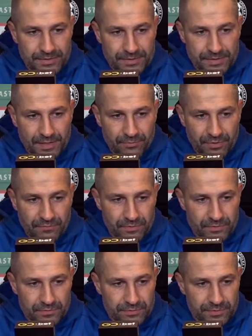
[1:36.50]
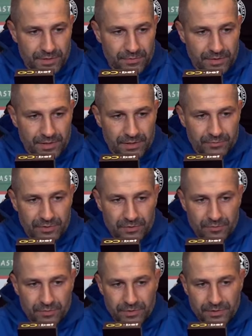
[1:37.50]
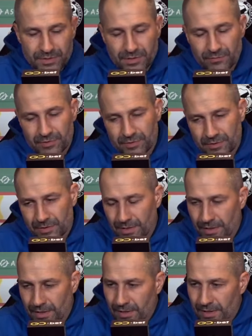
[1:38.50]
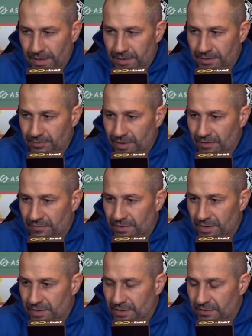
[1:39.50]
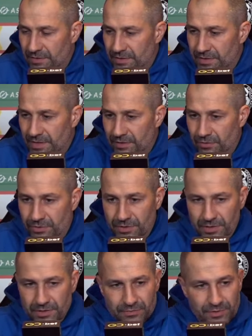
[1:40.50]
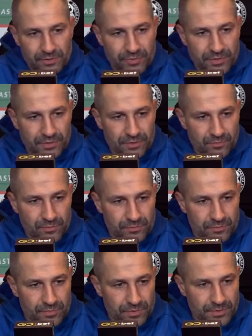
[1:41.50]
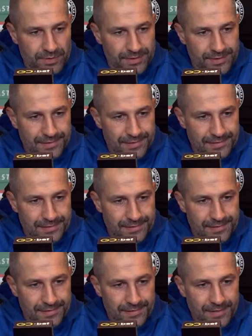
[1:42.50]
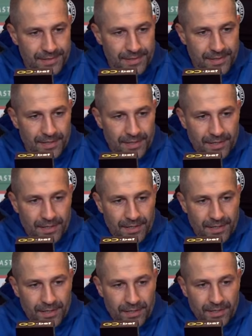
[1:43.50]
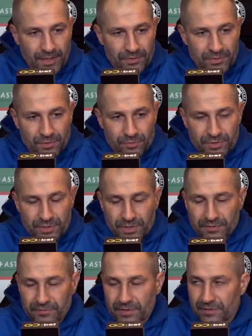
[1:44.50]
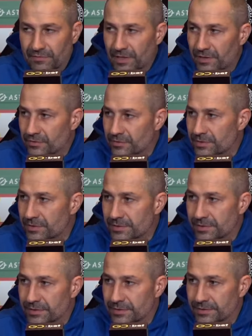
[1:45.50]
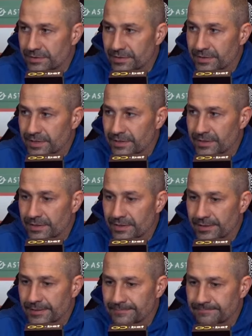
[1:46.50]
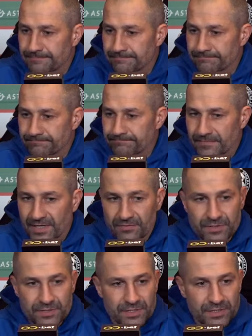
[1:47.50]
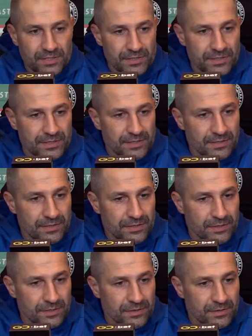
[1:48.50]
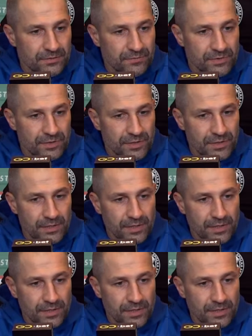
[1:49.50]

Na pewno zakładaliśmy sobie, że chcemy sprawić jak najwięcej radości naszym kibicom, e, grając dobrze i wygrywając. Niestety mm, najważniejsza ze statystyk, czyli wynik,